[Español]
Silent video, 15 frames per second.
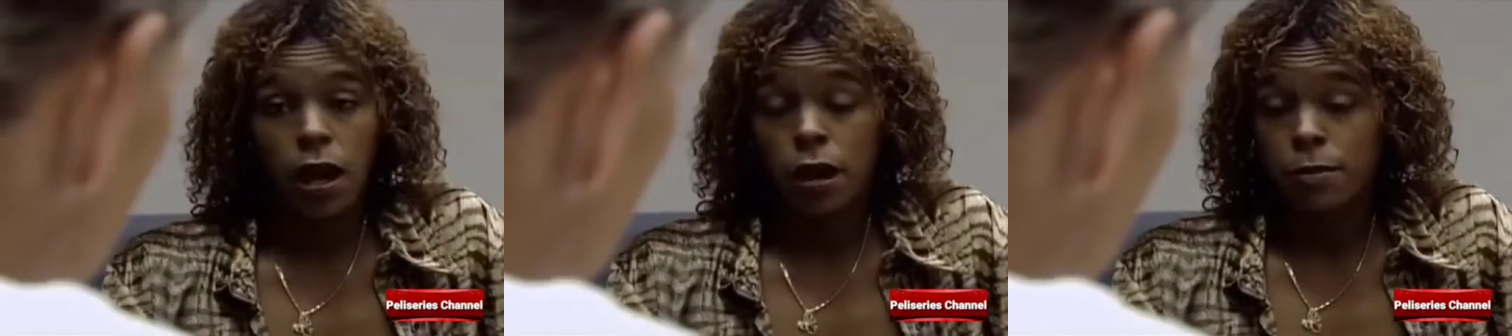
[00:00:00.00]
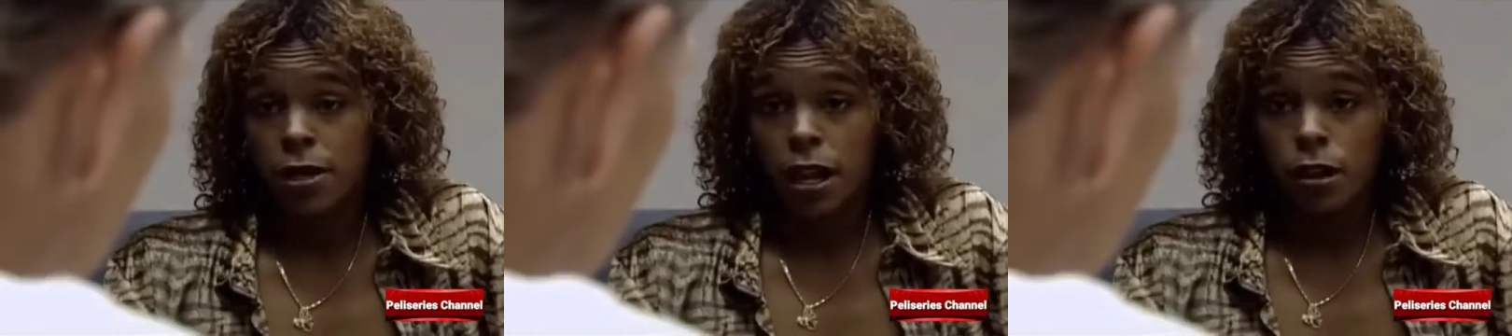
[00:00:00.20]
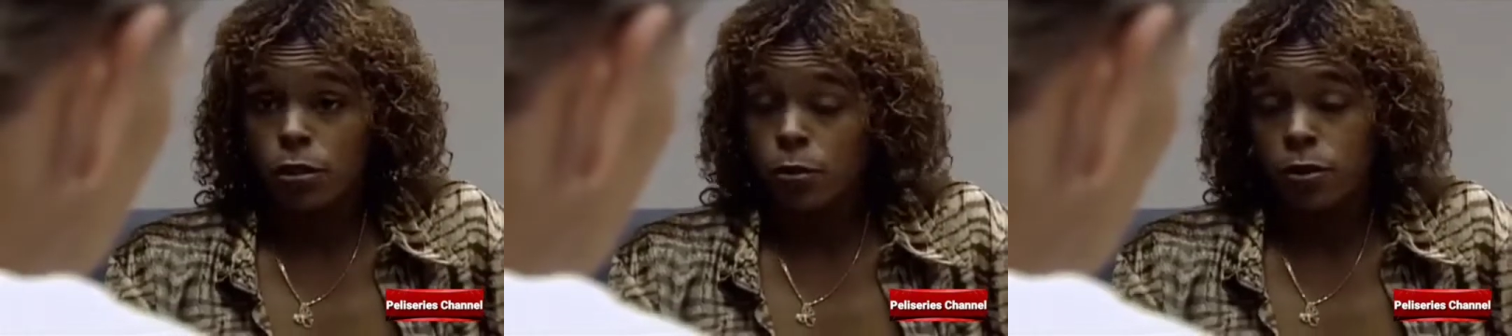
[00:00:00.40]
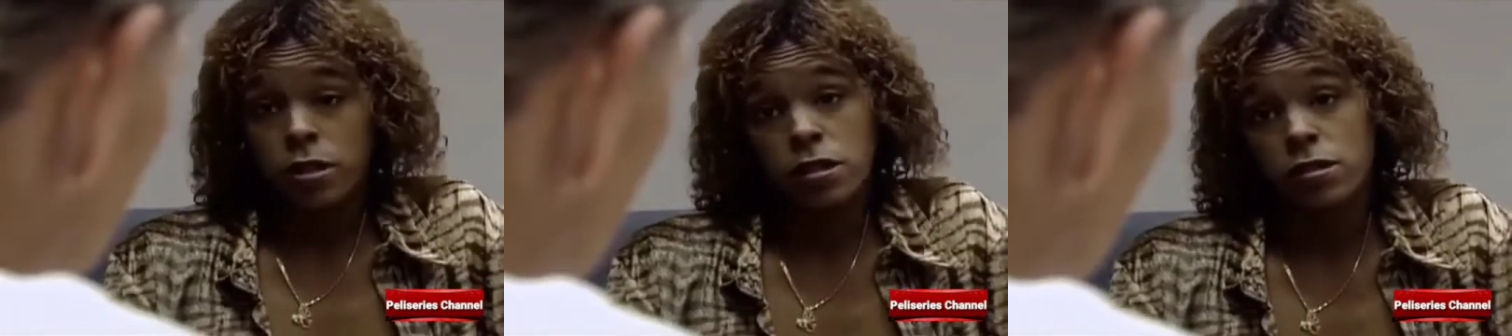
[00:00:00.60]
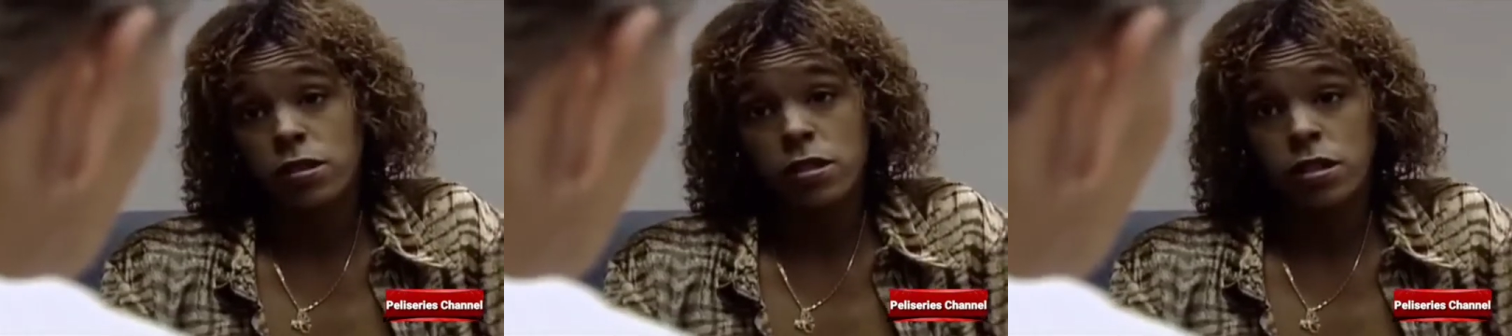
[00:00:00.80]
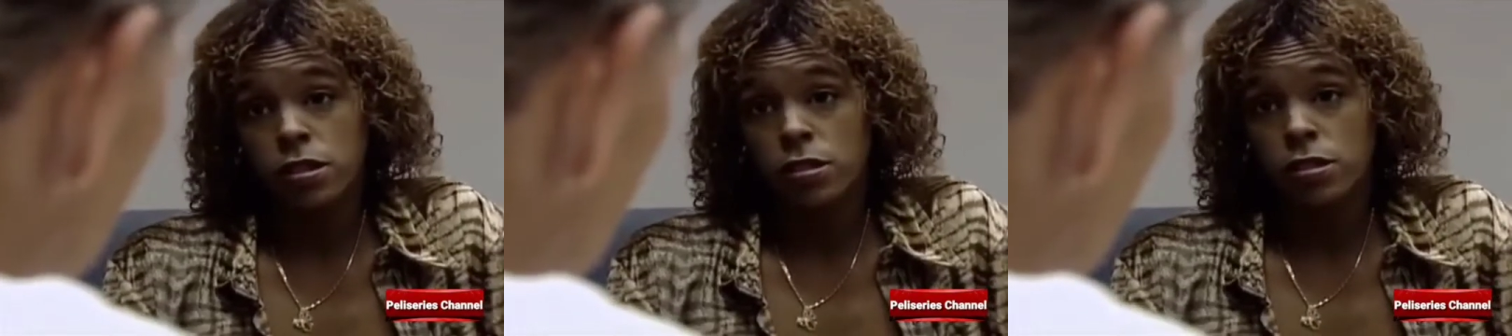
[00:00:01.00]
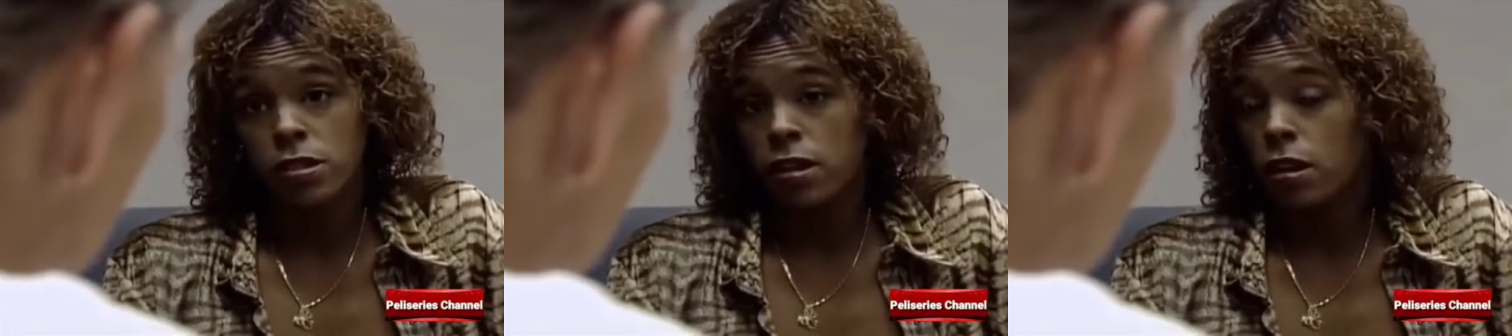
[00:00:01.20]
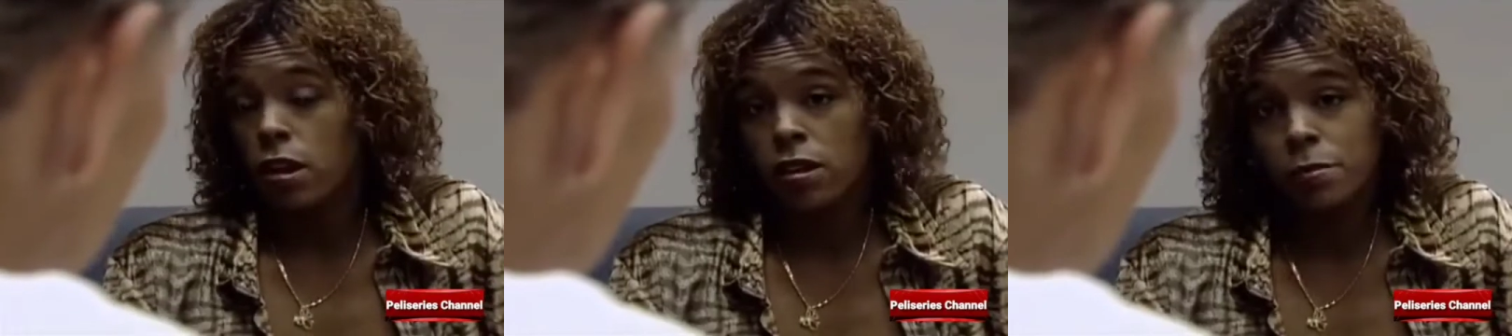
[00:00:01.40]
Ella da la
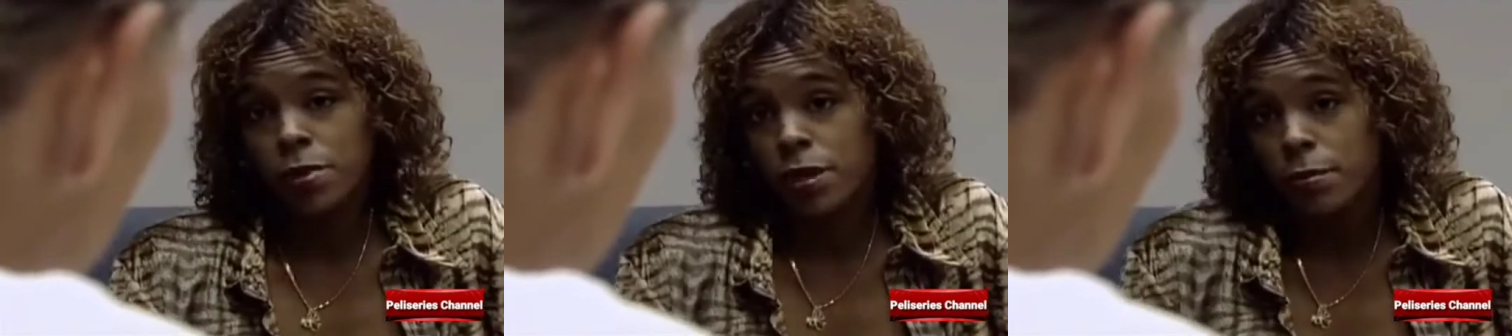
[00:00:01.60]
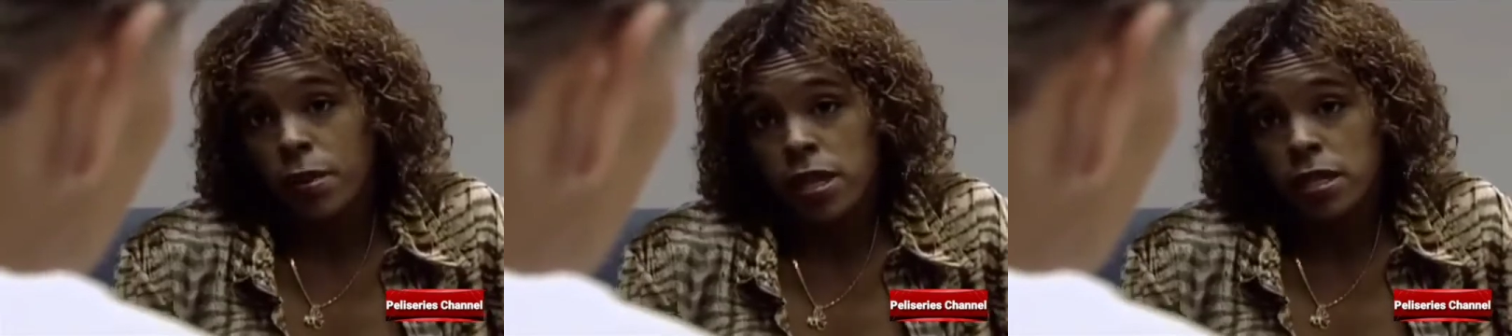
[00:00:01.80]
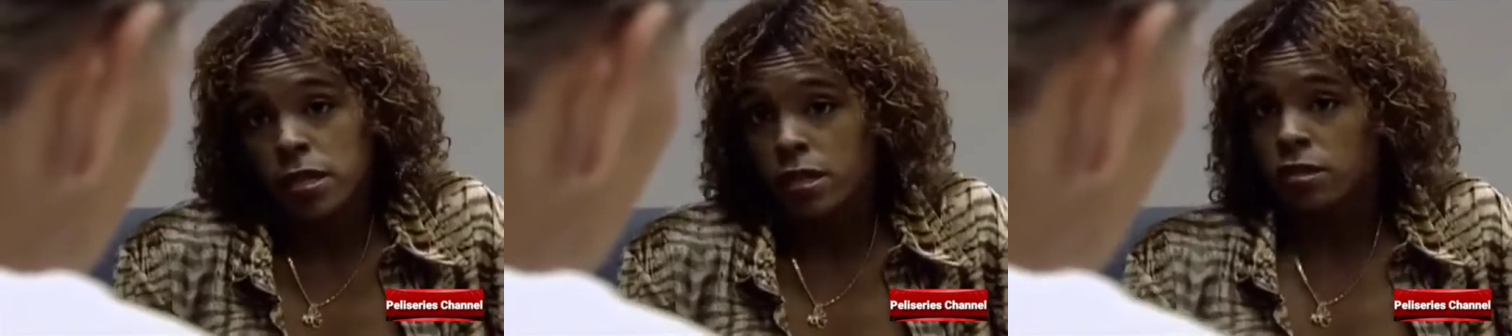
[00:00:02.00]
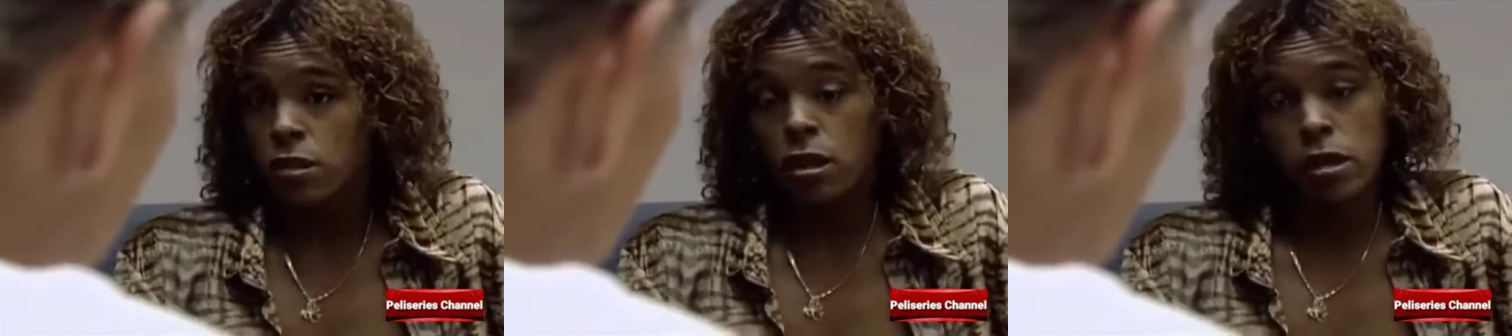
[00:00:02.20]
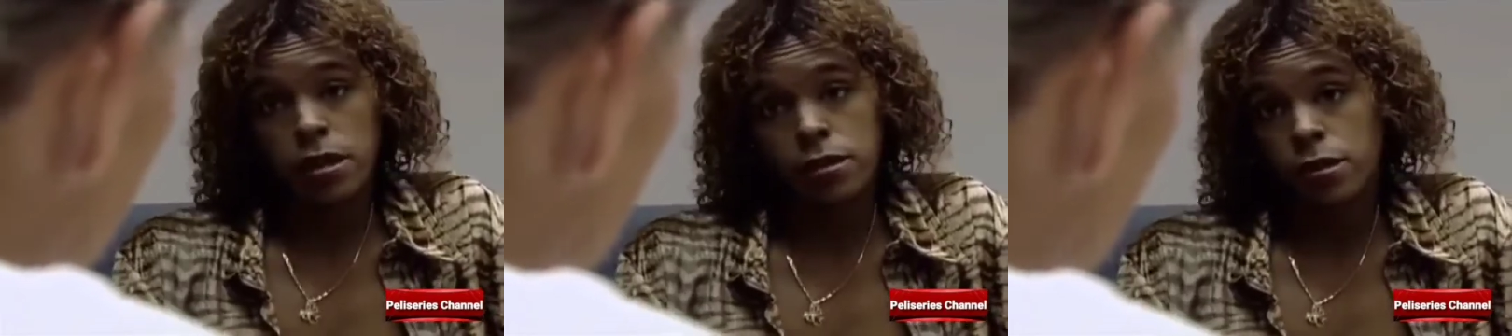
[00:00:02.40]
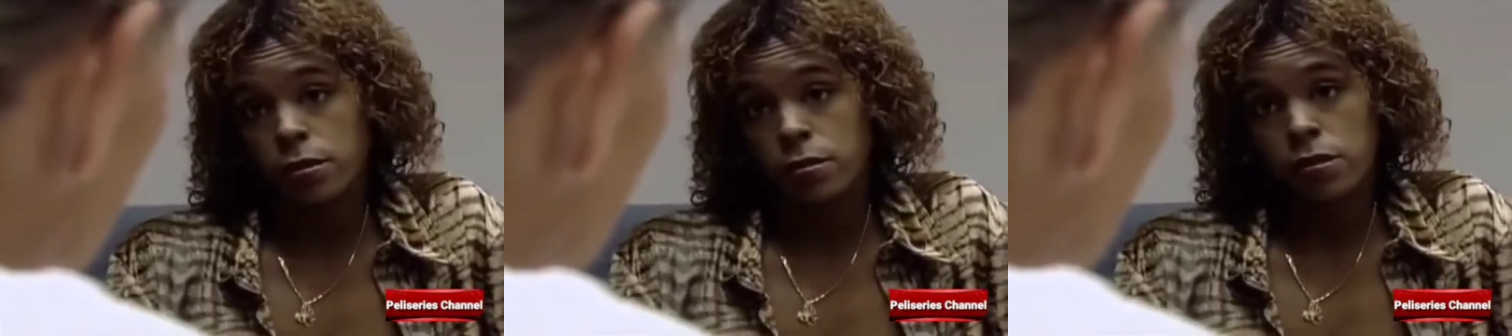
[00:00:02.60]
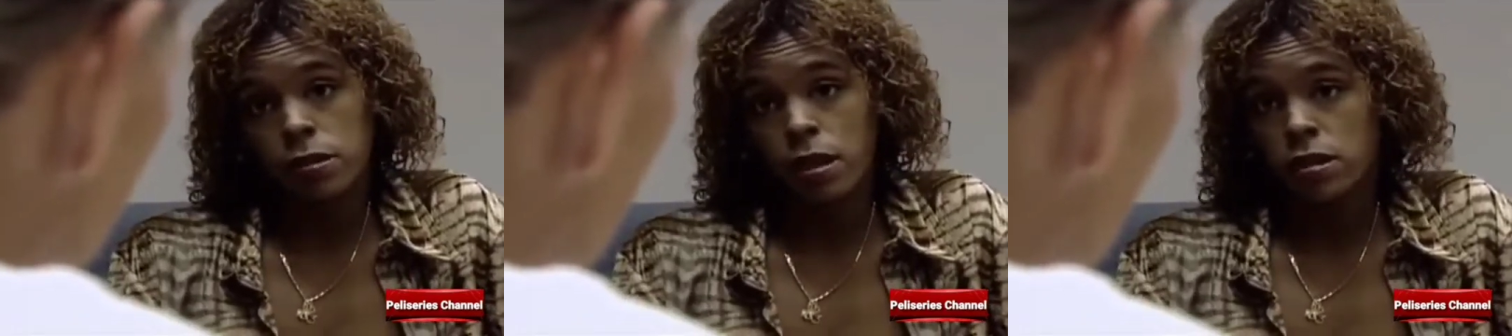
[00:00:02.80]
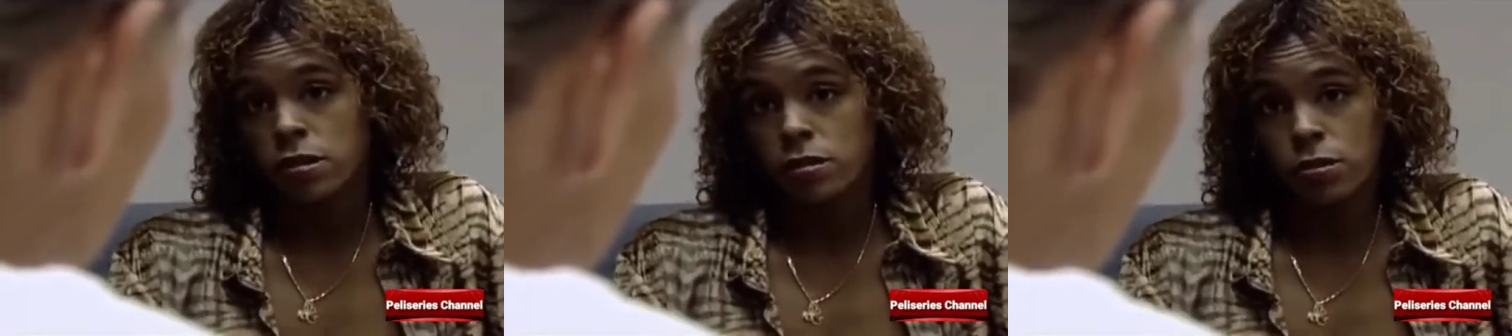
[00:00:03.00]
descripción de Big Mike
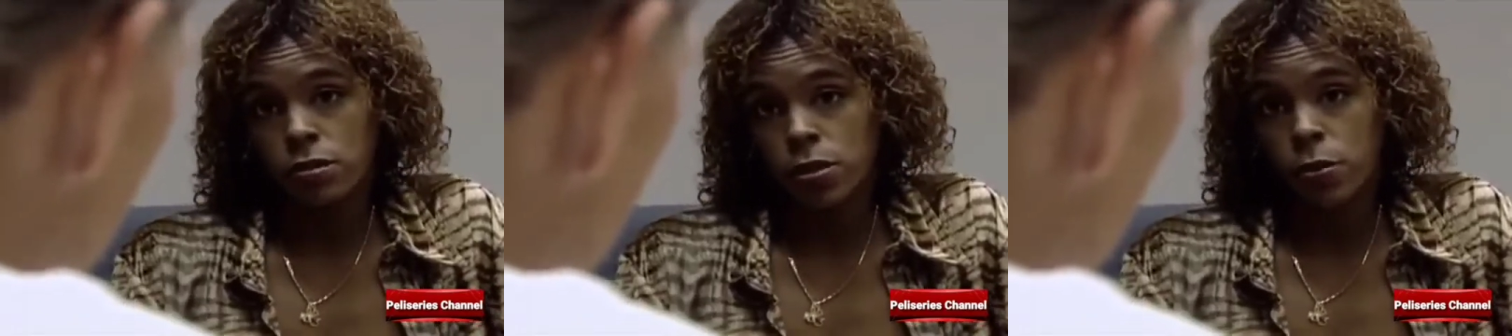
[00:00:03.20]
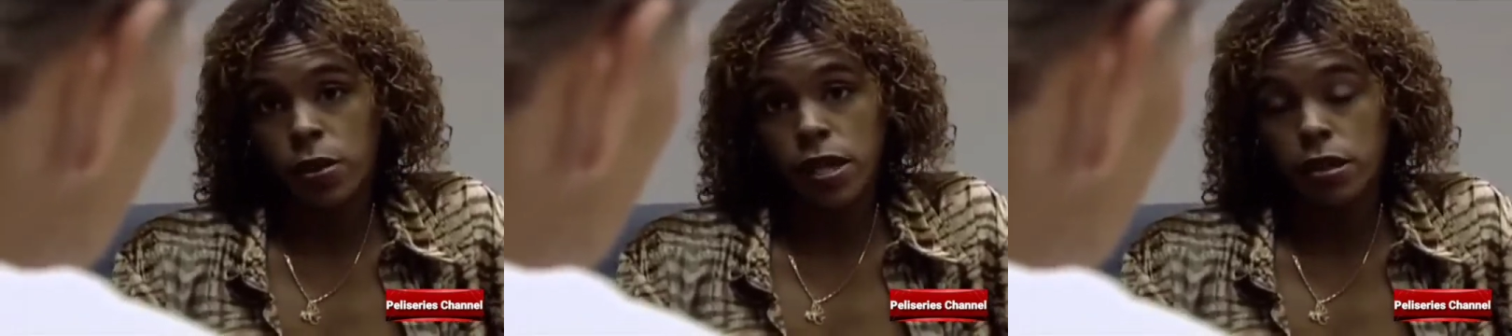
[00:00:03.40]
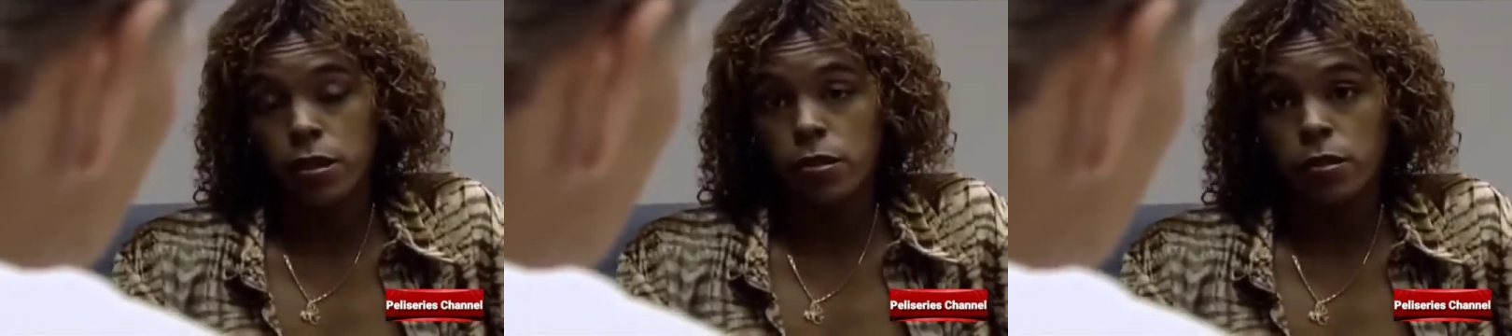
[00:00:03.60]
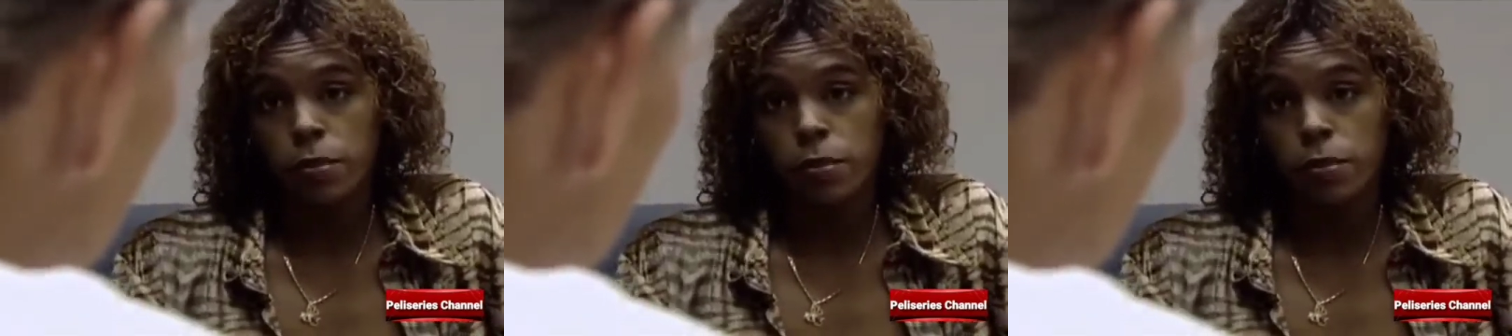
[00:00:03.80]
y del